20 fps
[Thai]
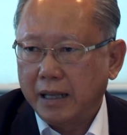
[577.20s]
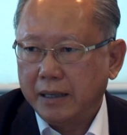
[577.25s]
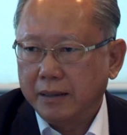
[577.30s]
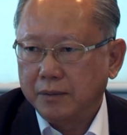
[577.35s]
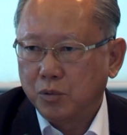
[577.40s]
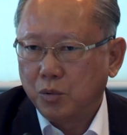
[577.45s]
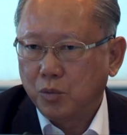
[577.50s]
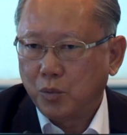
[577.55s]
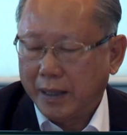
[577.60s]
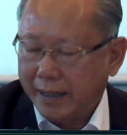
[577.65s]
ใน
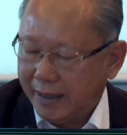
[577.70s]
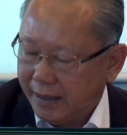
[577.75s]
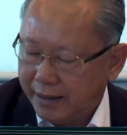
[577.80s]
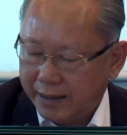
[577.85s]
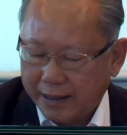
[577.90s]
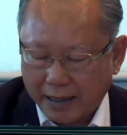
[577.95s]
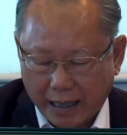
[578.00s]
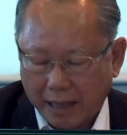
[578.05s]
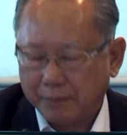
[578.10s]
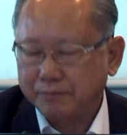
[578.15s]
วัน
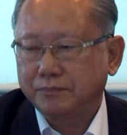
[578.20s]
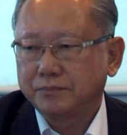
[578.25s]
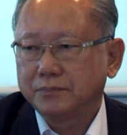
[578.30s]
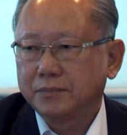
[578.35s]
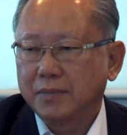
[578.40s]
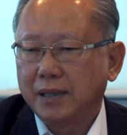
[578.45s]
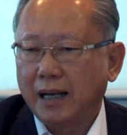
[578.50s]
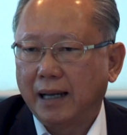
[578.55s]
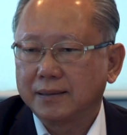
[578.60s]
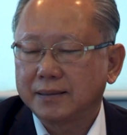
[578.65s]
นี้นะครับ
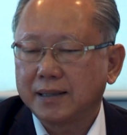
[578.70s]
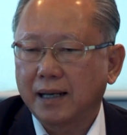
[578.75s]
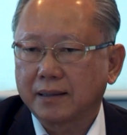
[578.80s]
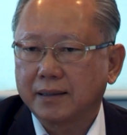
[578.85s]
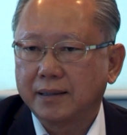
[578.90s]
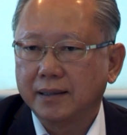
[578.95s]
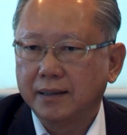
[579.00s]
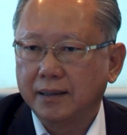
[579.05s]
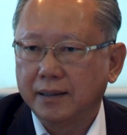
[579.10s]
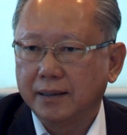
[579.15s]
หลังจา
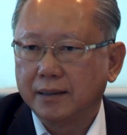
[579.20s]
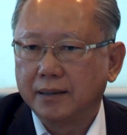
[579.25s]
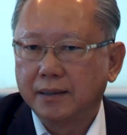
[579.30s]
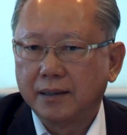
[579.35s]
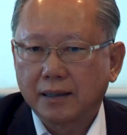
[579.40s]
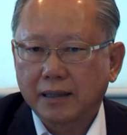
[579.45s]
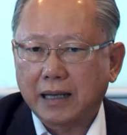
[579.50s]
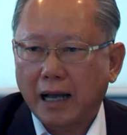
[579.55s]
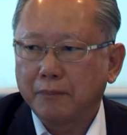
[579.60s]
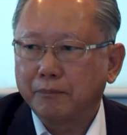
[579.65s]
กที่
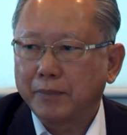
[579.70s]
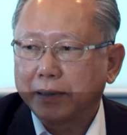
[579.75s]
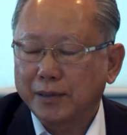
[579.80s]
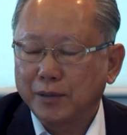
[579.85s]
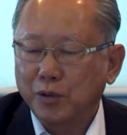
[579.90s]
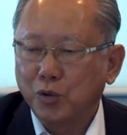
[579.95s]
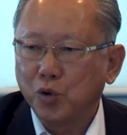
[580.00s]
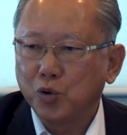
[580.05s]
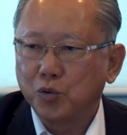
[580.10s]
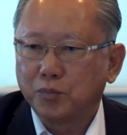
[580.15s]
การป
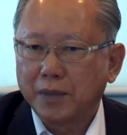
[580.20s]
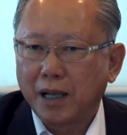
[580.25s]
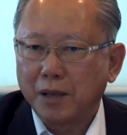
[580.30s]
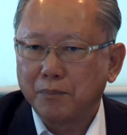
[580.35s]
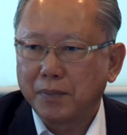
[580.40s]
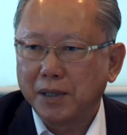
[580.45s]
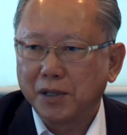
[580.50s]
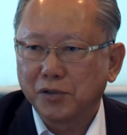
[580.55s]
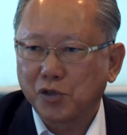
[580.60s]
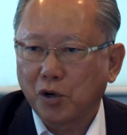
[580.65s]
ฏิรูปใน
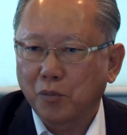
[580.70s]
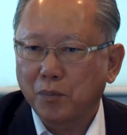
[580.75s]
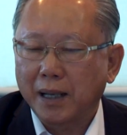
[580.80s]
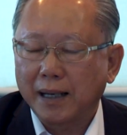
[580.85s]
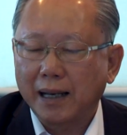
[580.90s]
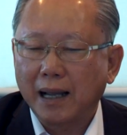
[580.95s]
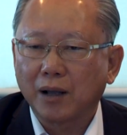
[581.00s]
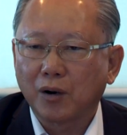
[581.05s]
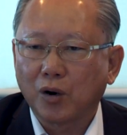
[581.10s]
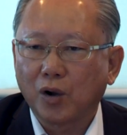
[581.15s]
ปี
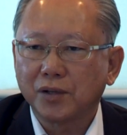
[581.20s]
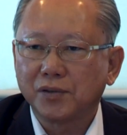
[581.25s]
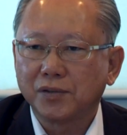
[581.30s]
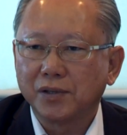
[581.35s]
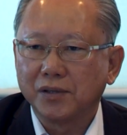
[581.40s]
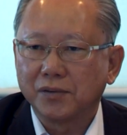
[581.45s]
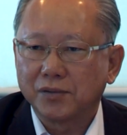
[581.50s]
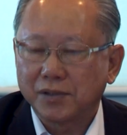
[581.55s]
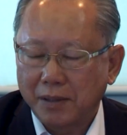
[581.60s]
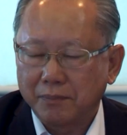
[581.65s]

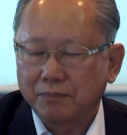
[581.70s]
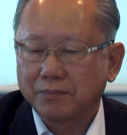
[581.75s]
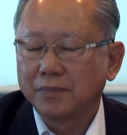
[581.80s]
2540